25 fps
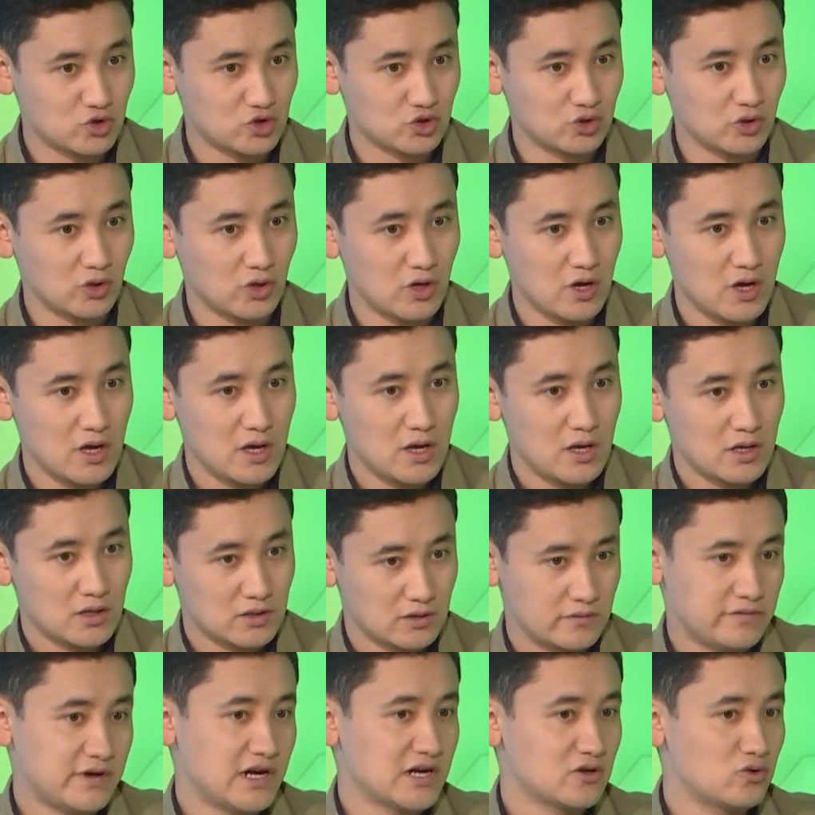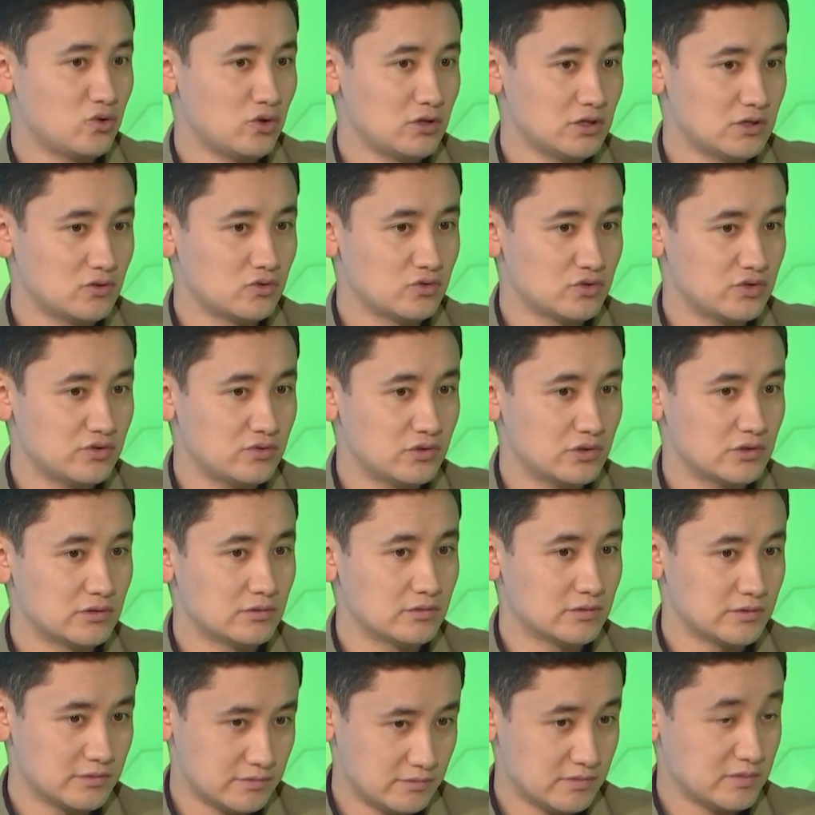что два гола у
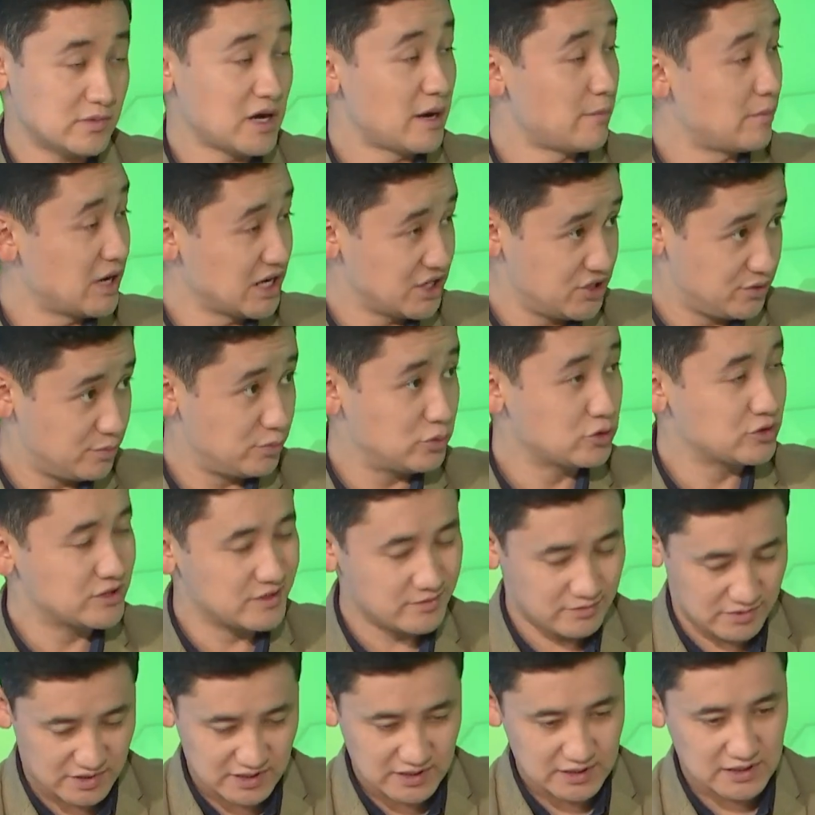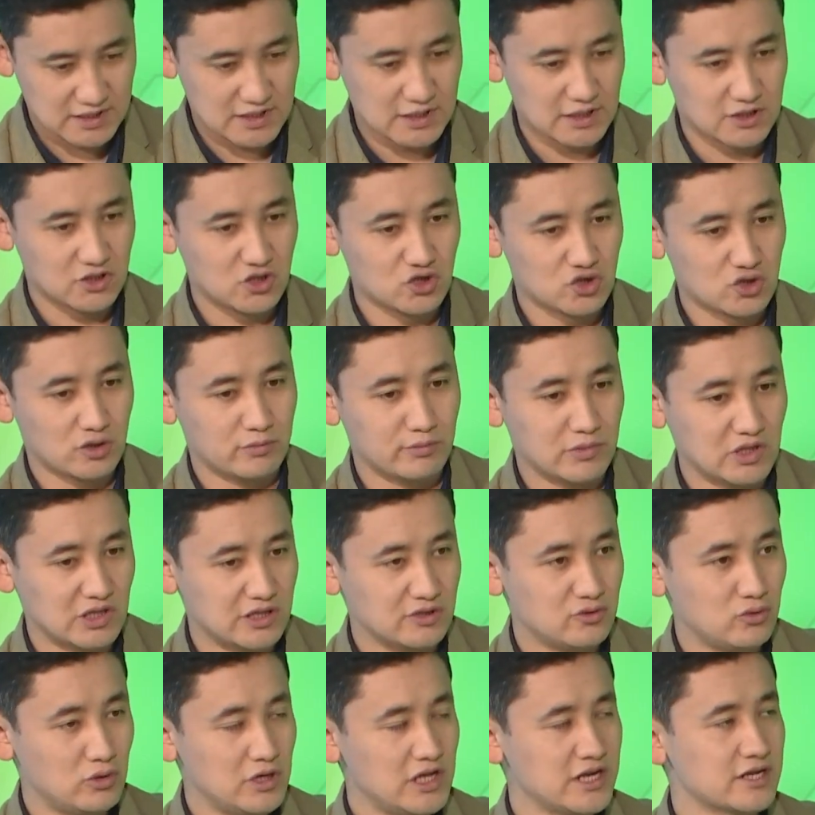него, матч пусть с Иртышом
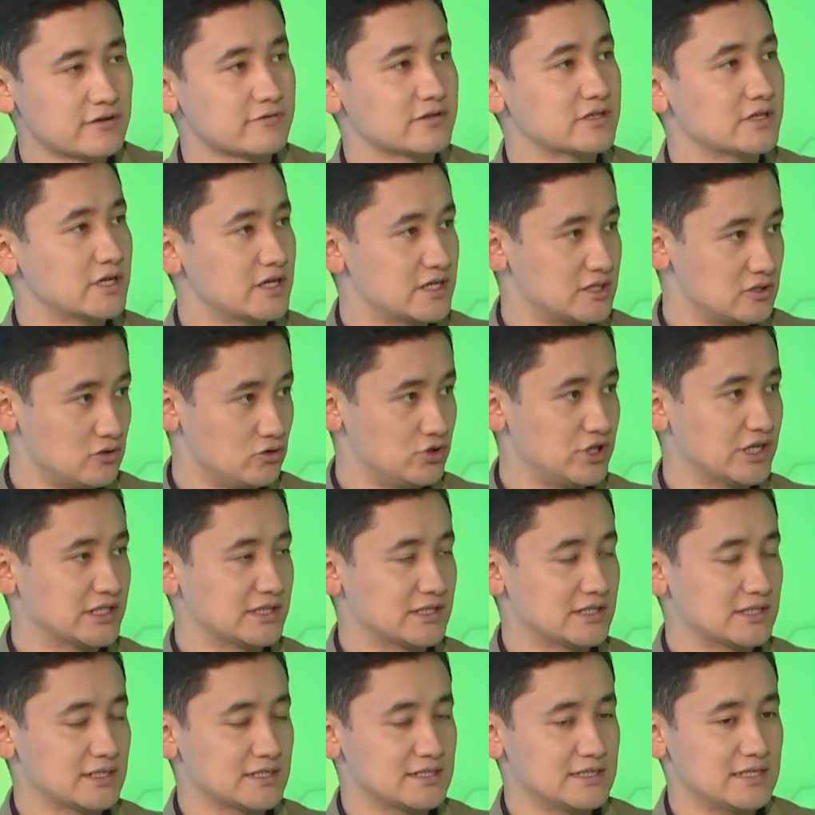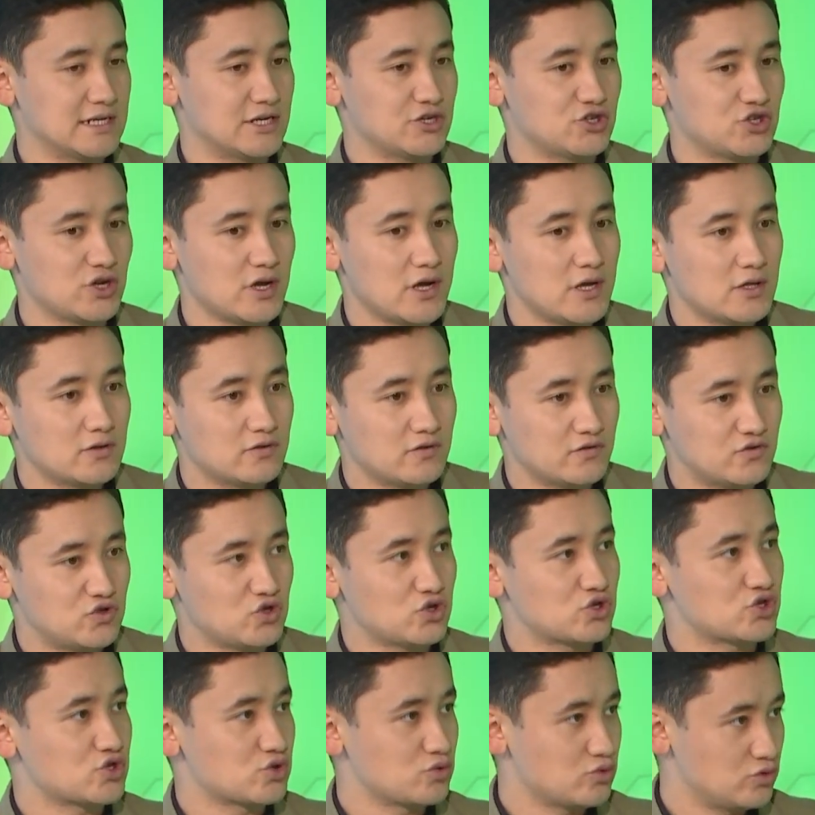был аннулирован, результат этой встречи, но
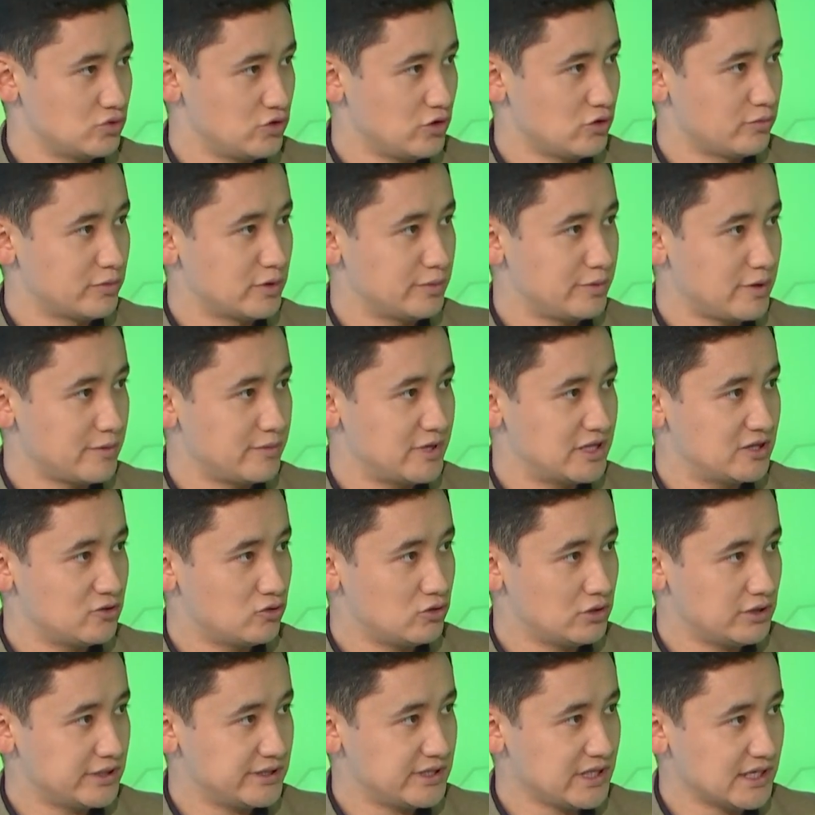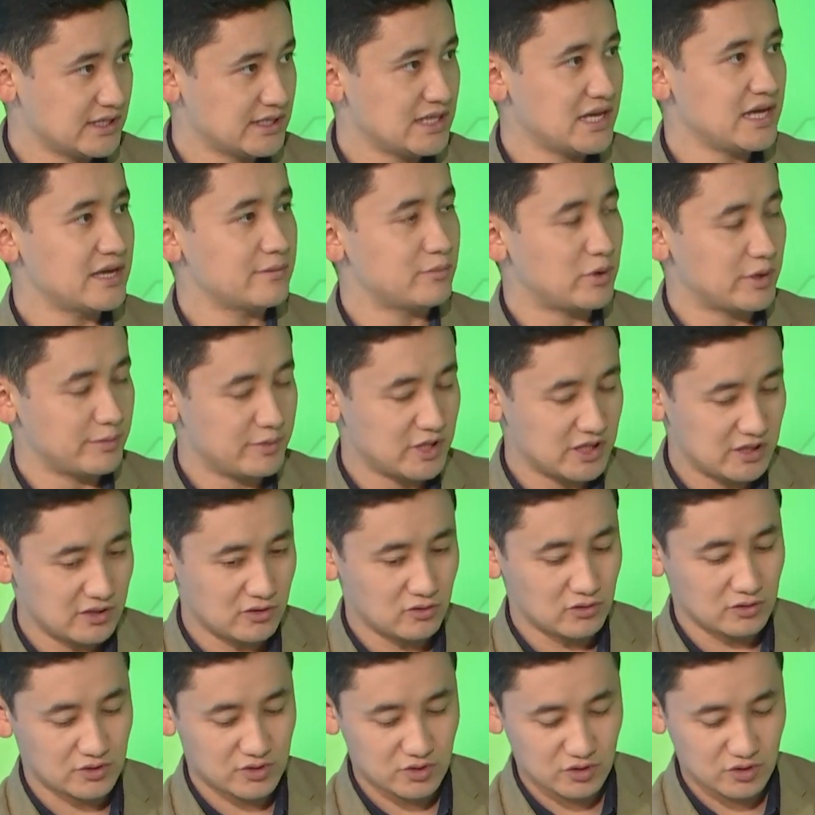все же у него был победный гол и тогда, и победный гол с